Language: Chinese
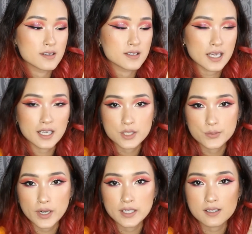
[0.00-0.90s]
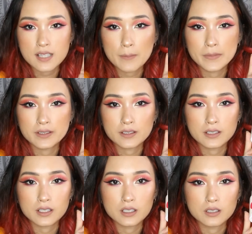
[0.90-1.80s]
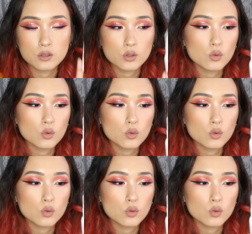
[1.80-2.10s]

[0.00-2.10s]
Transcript: Setting Spray， 这是他们的